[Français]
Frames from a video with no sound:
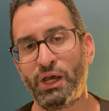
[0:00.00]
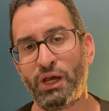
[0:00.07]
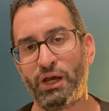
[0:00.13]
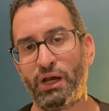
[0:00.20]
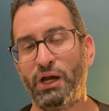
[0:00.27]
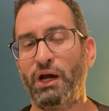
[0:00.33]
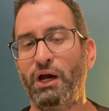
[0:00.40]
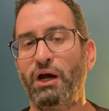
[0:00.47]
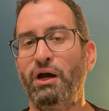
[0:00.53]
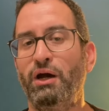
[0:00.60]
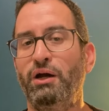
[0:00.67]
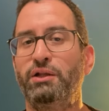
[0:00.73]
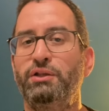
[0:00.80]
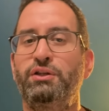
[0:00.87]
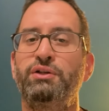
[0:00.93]

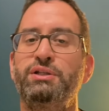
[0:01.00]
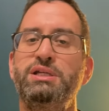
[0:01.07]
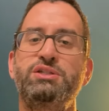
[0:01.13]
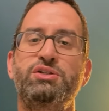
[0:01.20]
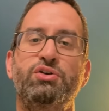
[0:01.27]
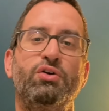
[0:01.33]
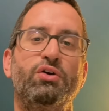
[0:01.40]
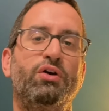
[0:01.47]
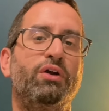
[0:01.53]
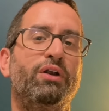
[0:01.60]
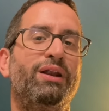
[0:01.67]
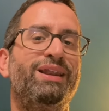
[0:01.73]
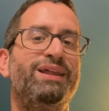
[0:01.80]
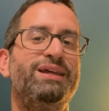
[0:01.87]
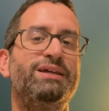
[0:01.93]
euh, tandis que
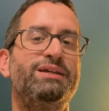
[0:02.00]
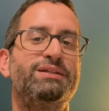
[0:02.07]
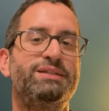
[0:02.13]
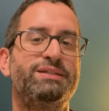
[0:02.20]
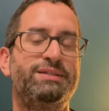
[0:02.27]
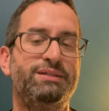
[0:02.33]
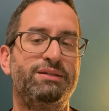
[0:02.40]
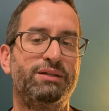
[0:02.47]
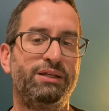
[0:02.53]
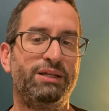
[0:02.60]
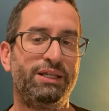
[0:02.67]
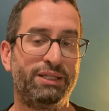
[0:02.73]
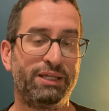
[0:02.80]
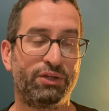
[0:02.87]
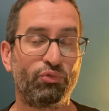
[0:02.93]
les
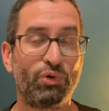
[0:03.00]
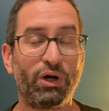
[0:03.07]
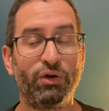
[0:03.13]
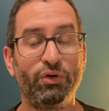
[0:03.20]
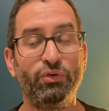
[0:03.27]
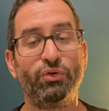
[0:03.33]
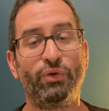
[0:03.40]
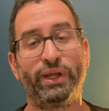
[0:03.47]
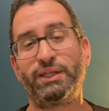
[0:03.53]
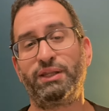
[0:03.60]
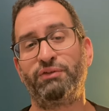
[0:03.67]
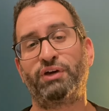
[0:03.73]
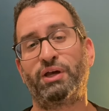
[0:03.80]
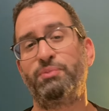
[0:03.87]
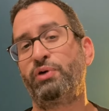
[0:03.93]
les Danois, eux, ont été
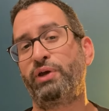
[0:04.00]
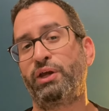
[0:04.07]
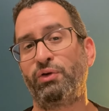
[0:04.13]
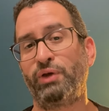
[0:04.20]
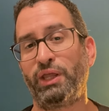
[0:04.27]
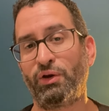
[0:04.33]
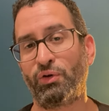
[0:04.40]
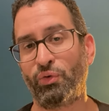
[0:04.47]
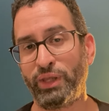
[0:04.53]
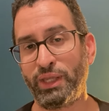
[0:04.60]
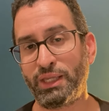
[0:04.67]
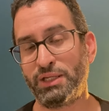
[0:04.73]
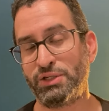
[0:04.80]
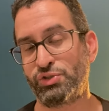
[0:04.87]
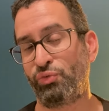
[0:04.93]
vraiment
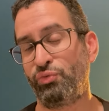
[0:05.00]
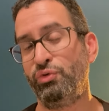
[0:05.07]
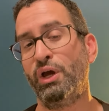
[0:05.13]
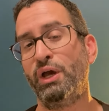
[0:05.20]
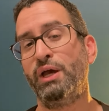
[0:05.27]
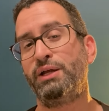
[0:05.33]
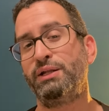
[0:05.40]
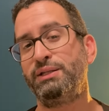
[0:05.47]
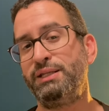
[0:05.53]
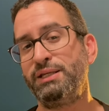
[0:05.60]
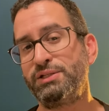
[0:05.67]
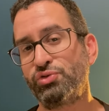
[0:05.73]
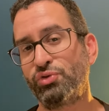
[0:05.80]
héroïques. Ils ont eu des